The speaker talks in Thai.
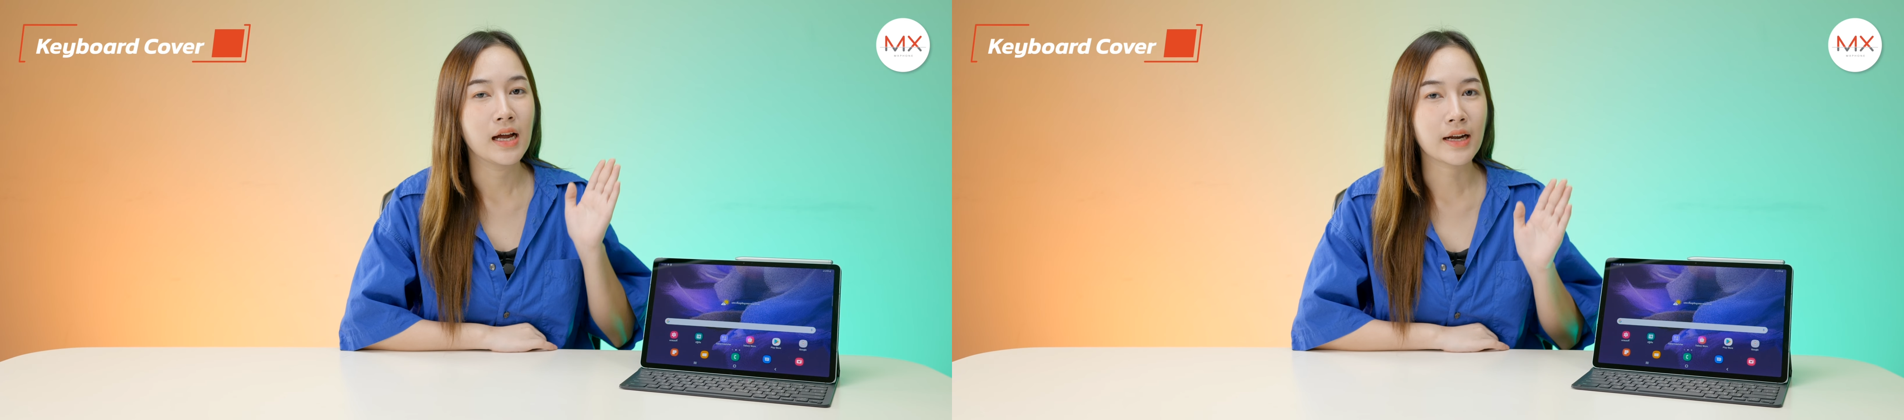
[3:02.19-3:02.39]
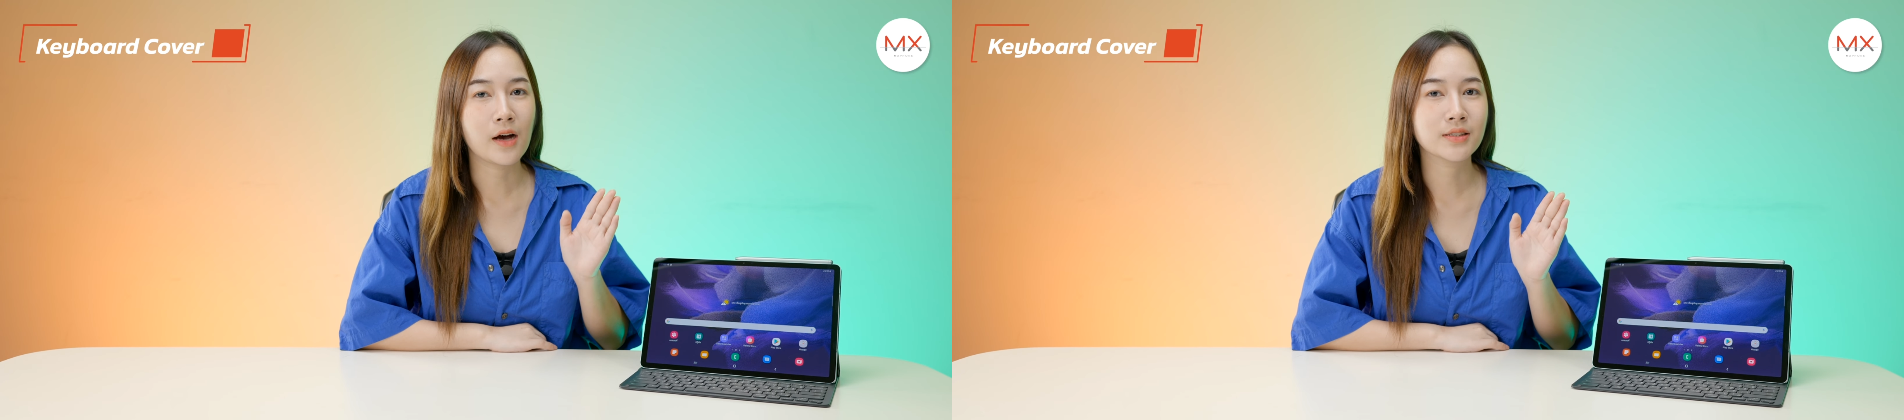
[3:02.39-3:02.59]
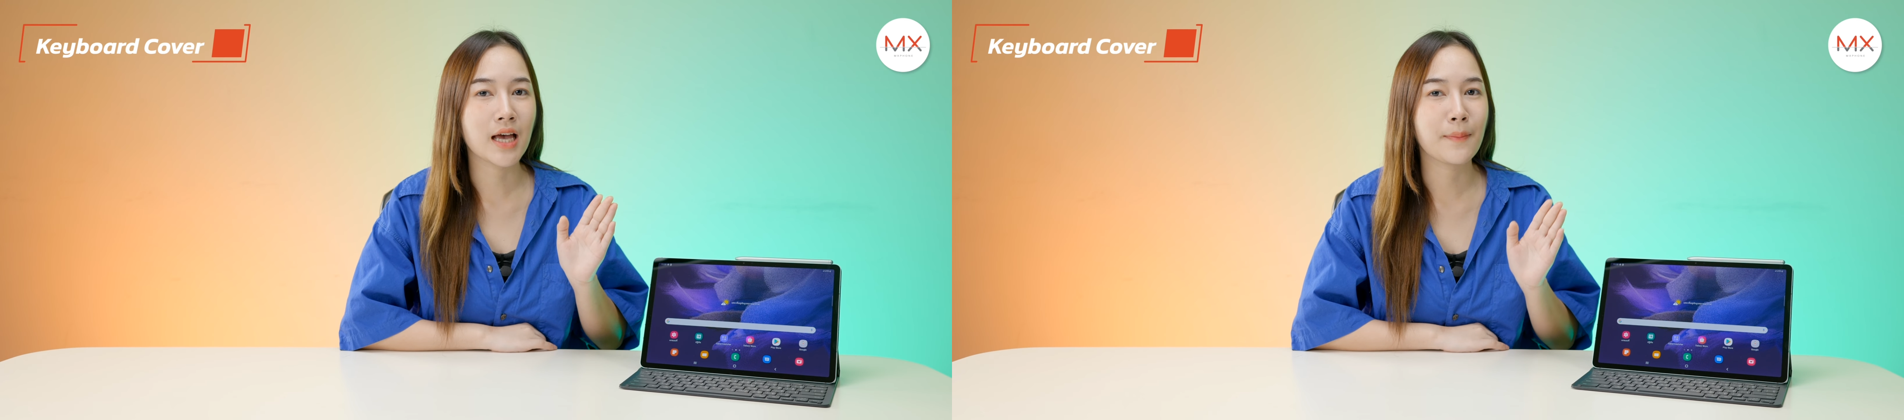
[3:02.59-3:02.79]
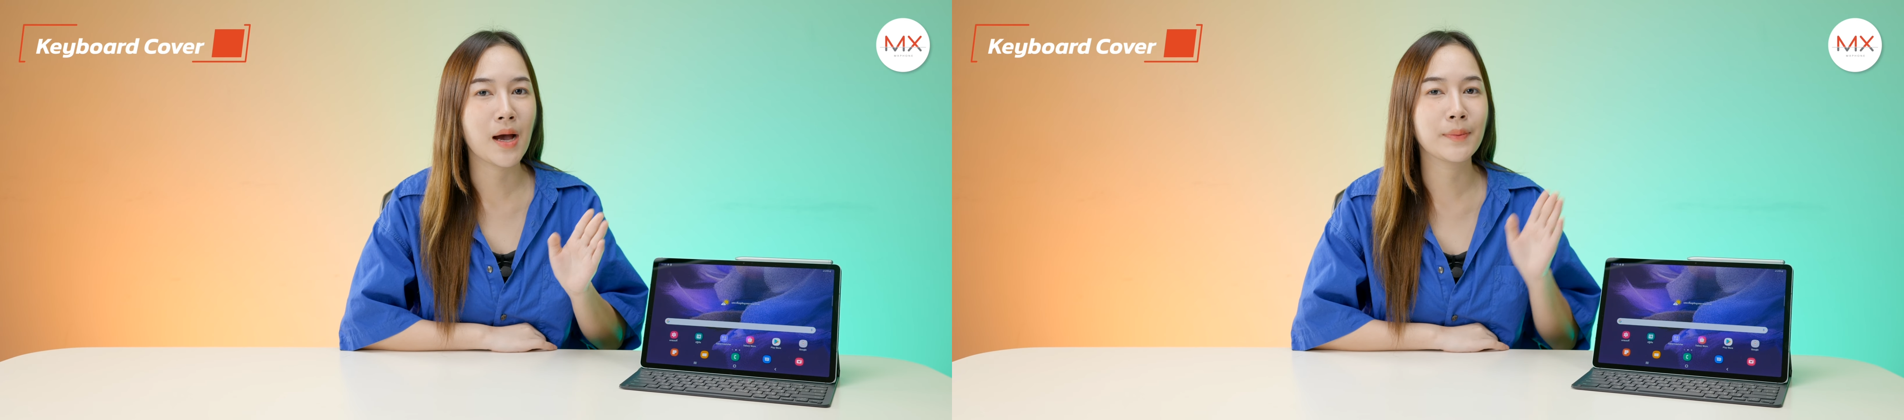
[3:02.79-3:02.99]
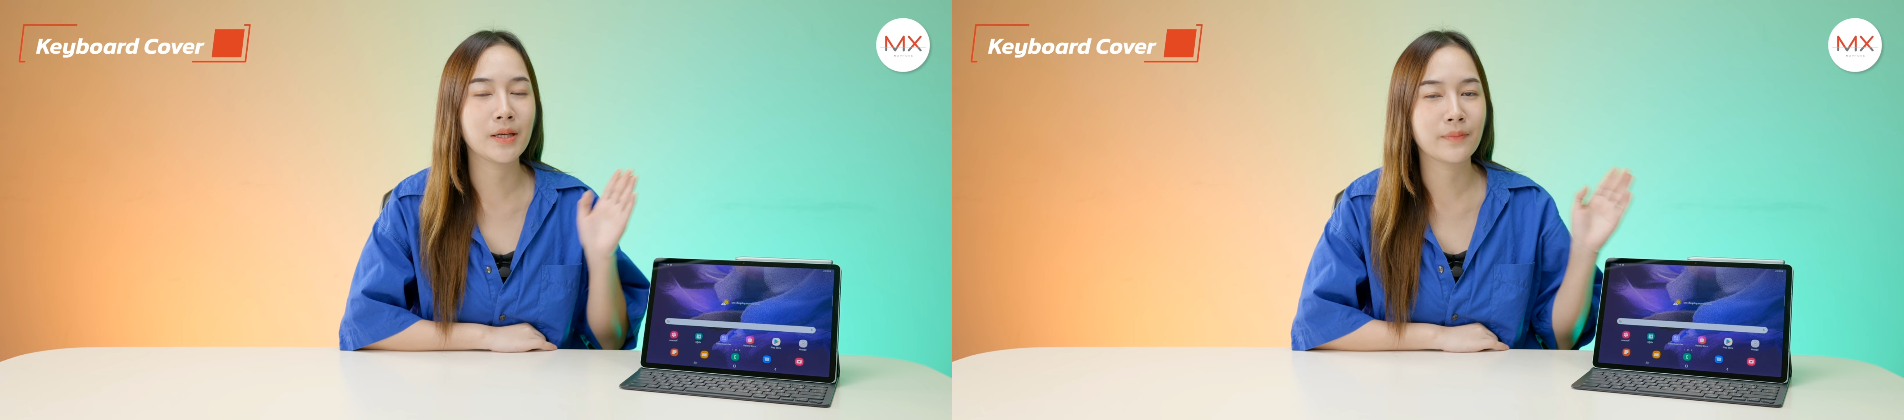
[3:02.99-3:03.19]
เราสา
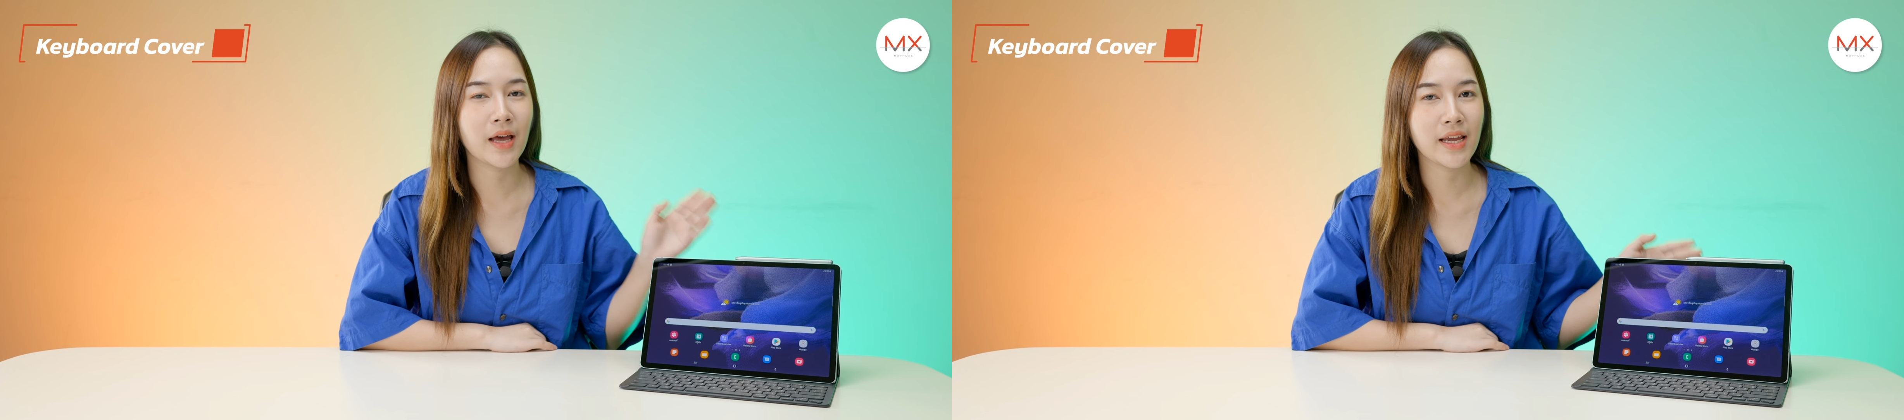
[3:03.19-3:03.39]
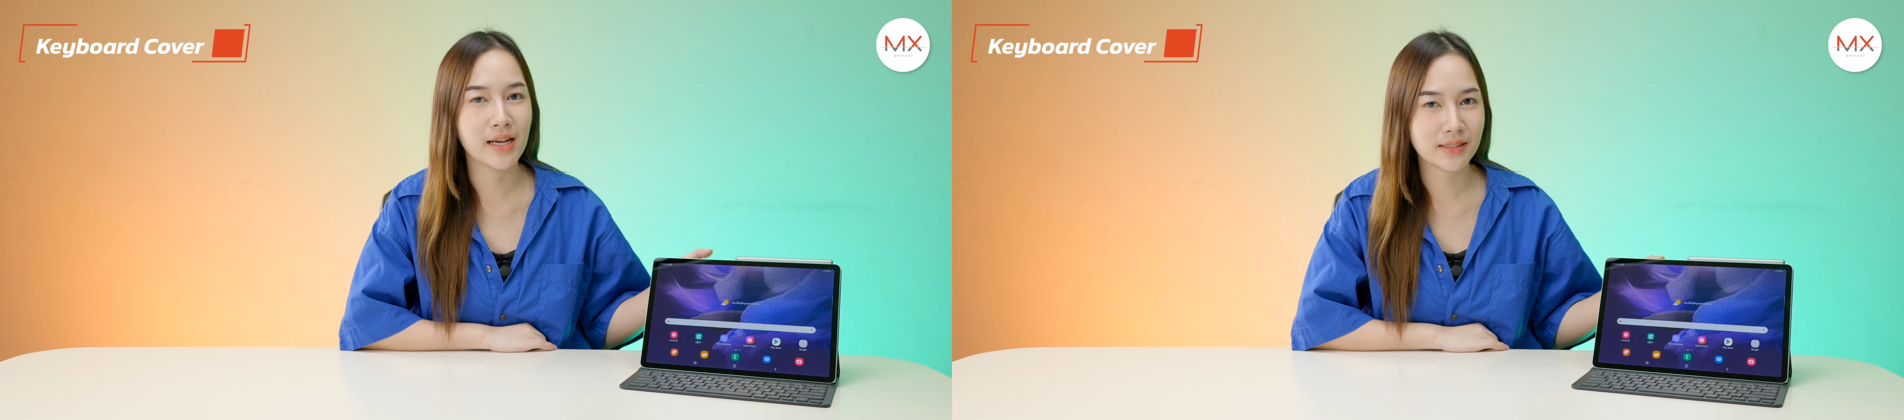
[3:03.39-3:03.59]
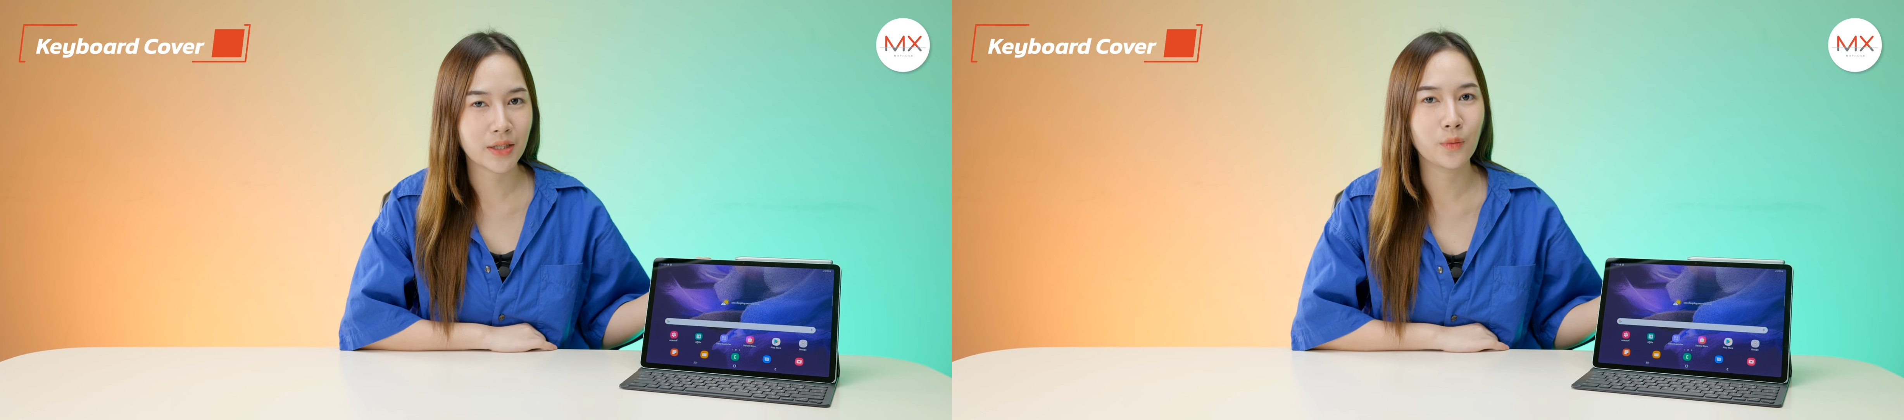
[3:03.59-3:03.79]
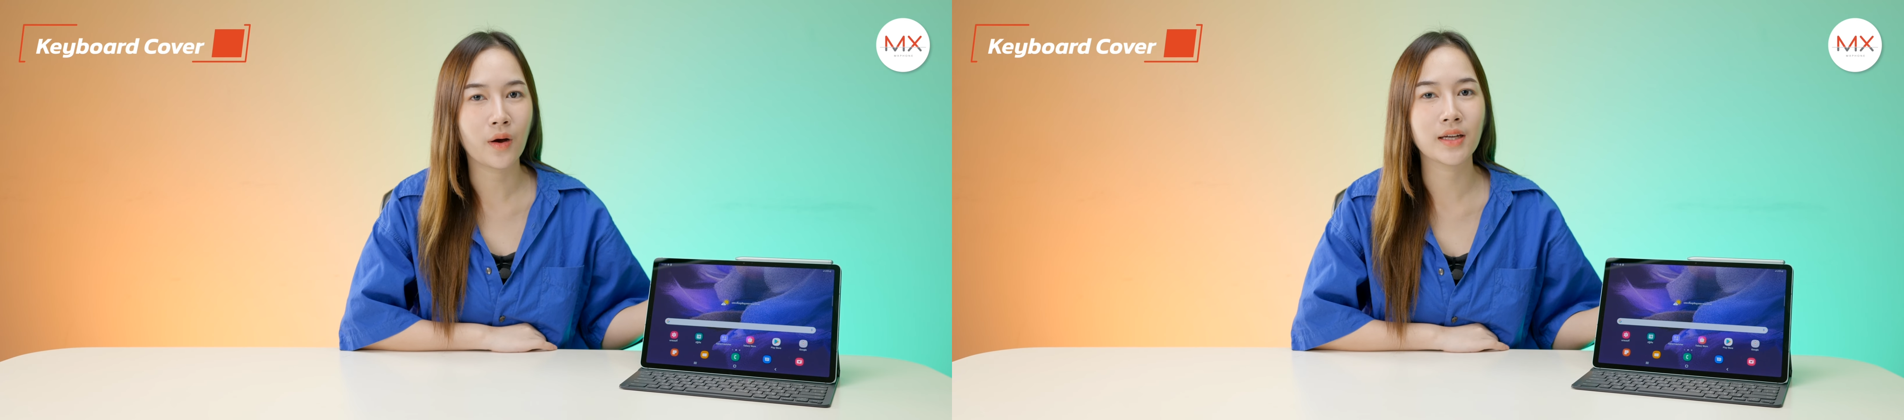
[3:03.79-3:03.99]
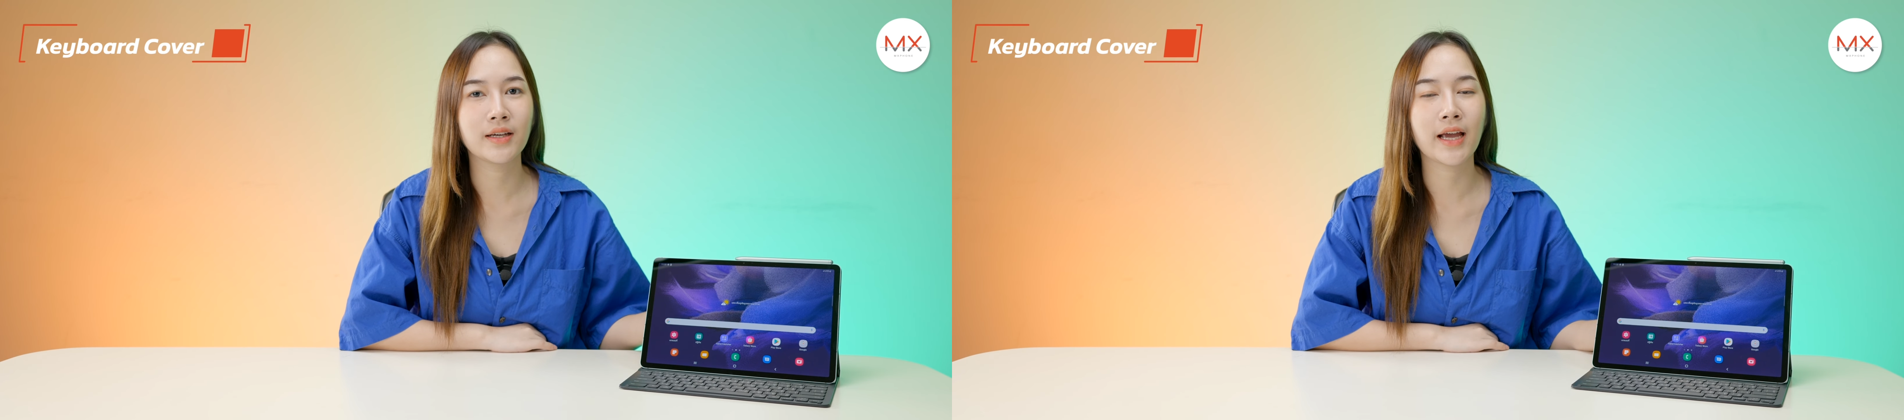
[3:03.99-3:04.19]
มารถพิมพ์ได้อย่างสะดว
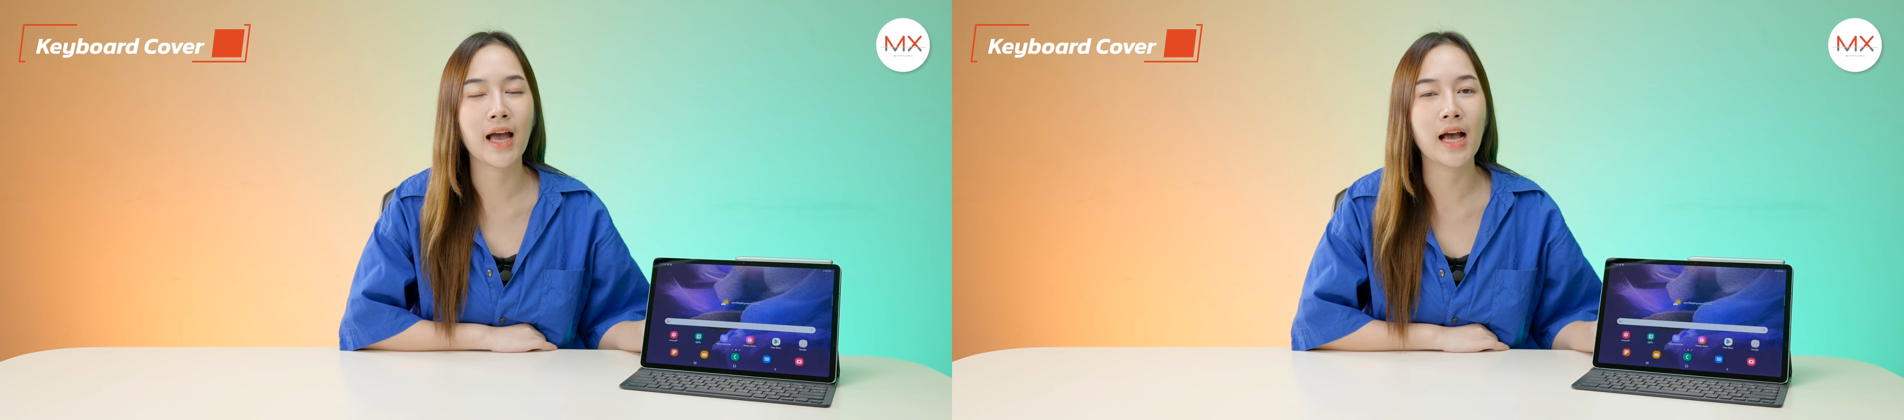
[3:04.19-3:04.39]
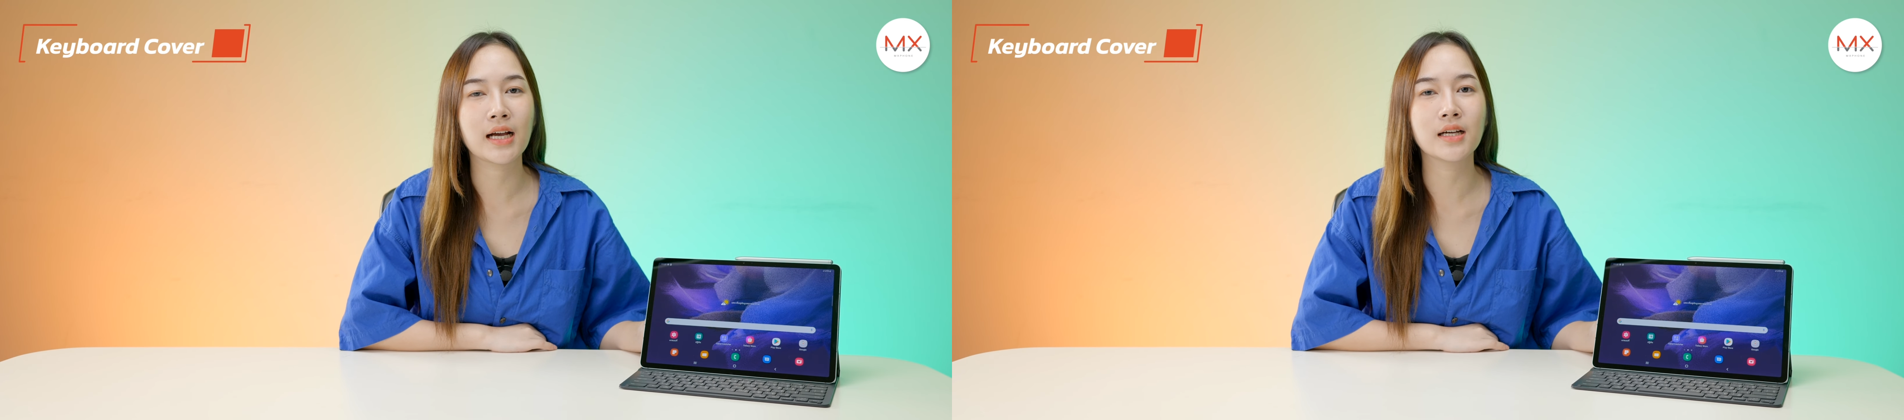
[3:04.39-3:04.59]
กเลยค่ะ